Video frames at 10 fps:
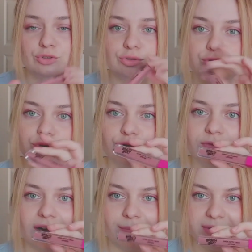Şu
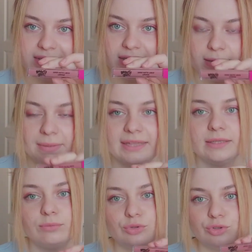ruju var mesela
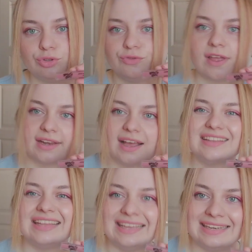bende. Bu ruj
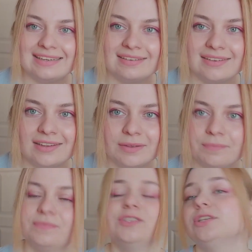fena değil.
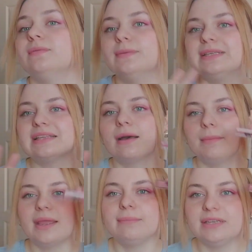Şimdi mesela
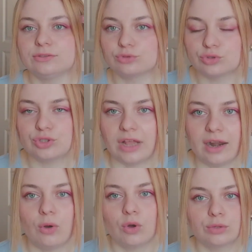Maybelline
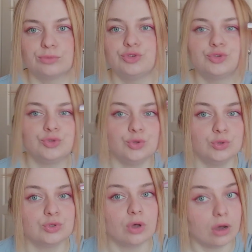rujlar olmuş
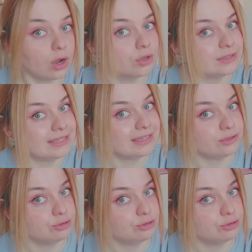110 lira,